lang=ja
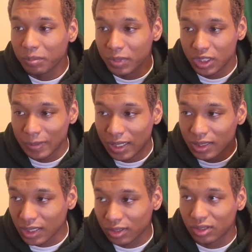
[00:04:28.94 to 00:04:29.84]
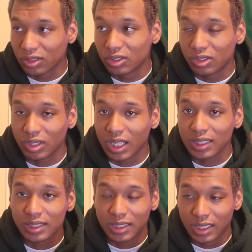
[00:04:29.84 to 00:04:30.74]
3つ目着地のクッションが
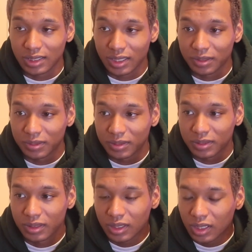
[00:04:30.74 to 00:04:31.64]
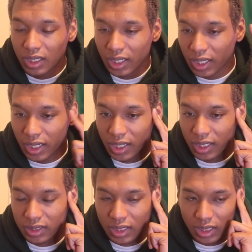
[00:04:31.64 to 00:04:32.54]
しっかりしてる
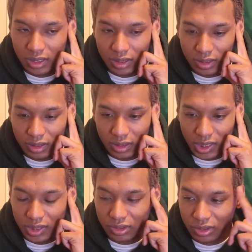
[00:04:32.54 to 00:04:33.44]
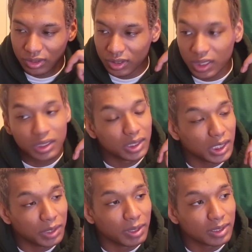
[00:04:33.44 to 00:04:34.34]
えー、欠点という欠
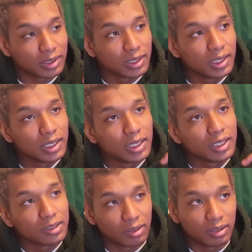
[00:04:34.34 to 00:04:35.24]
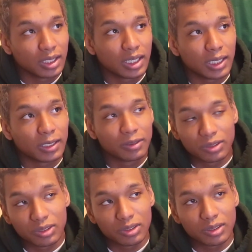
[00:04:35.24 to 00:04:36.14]
点はそんなないけど
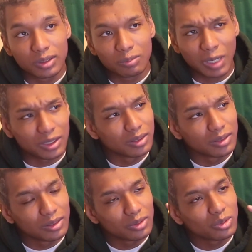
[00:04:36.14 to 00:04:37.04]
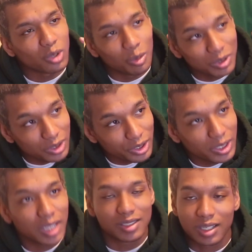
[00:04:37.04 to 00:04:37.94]
まあ飛ぶというよ
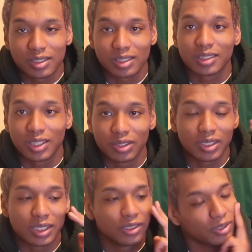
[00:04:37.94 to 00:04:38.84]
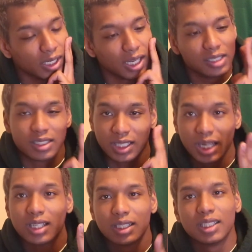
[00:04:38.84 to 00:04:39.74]
うな着地っていうような感じかなっ